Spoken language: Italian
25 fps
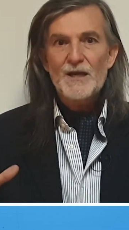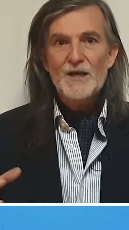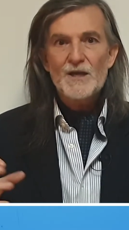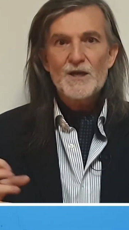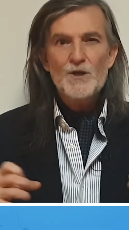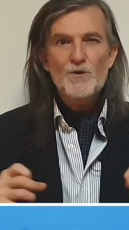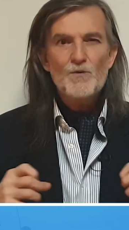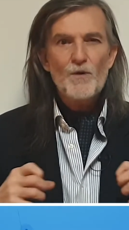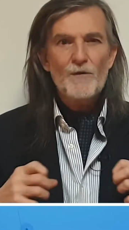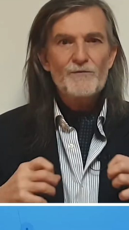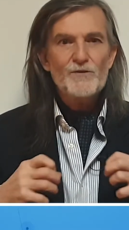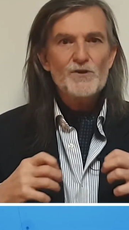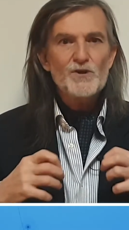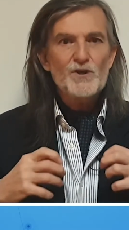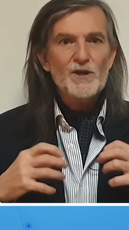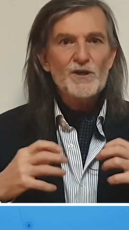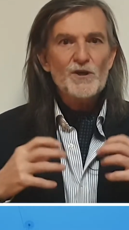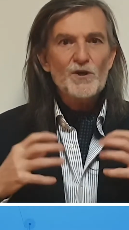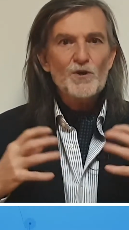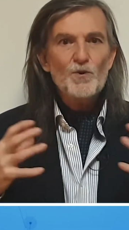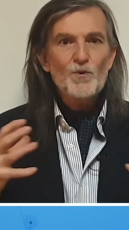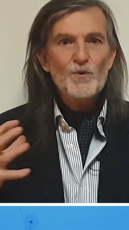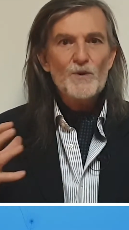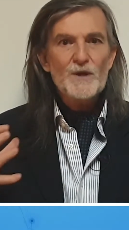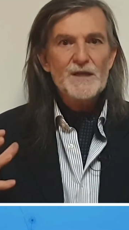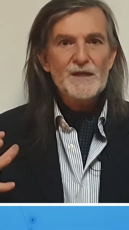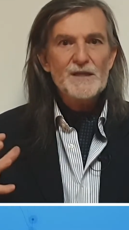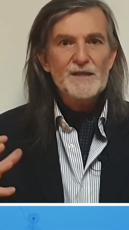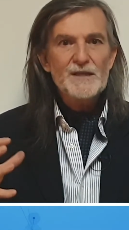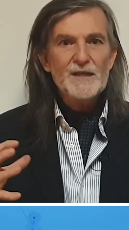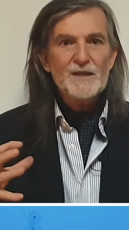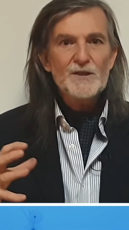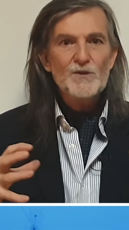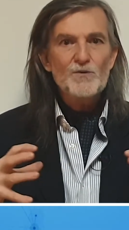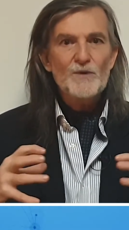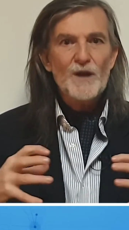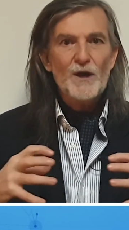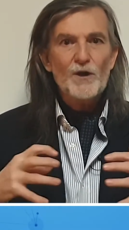i nuovi
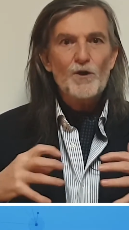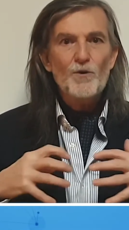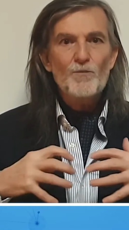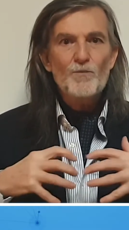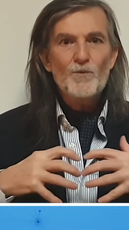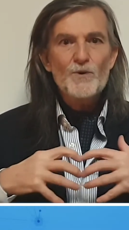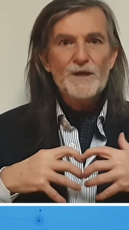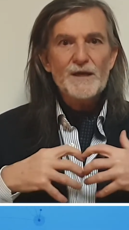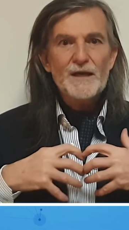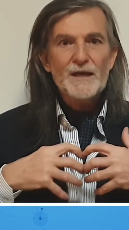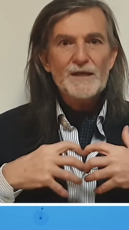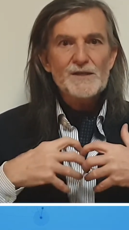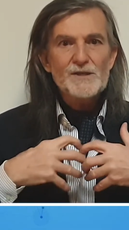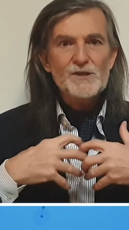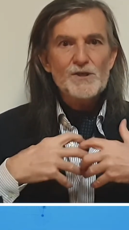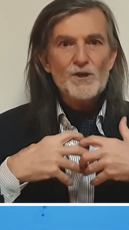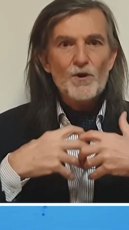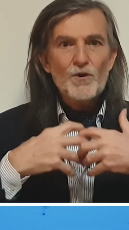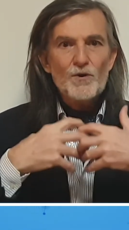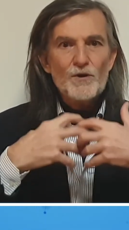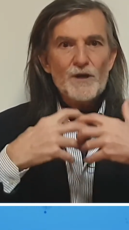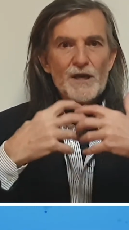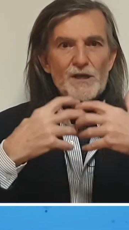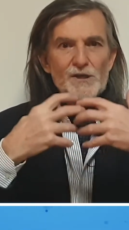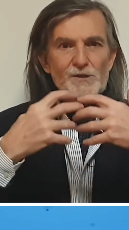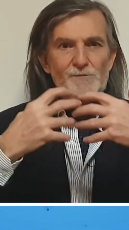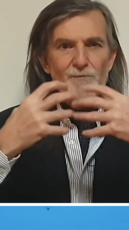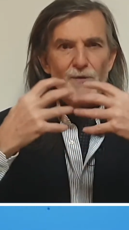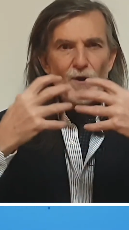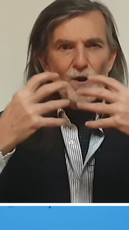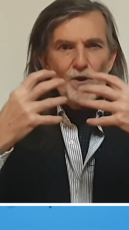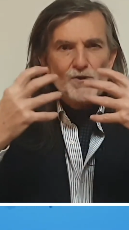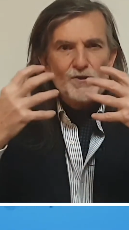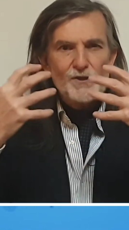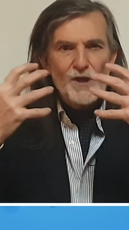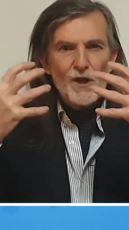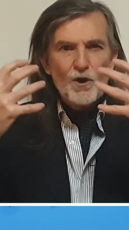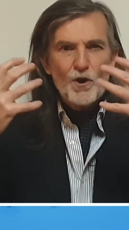circuiti di una comunicazione
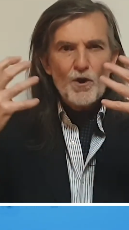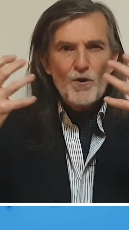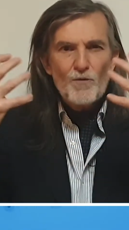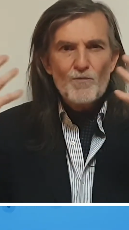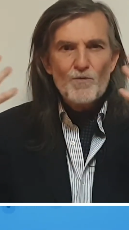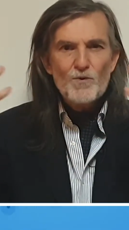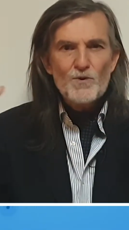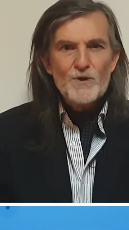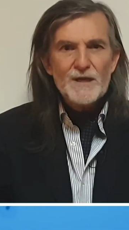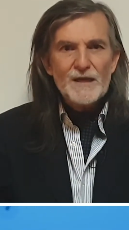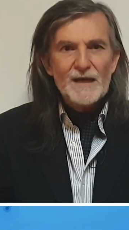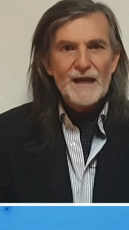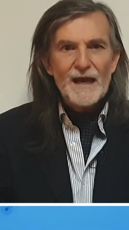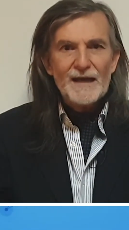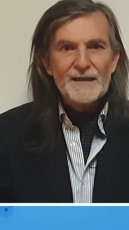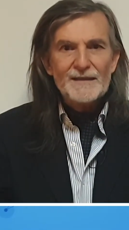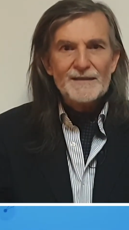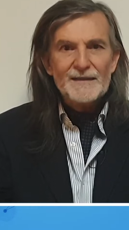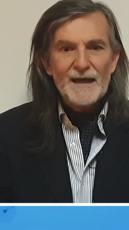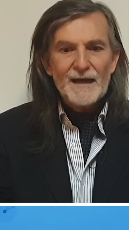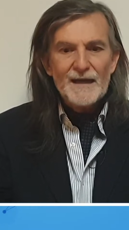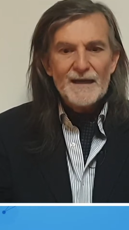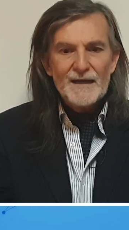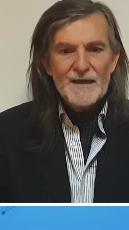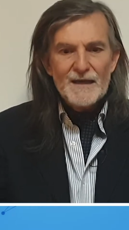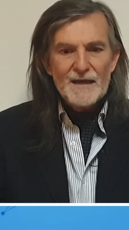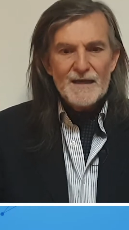esplosa, comunicata,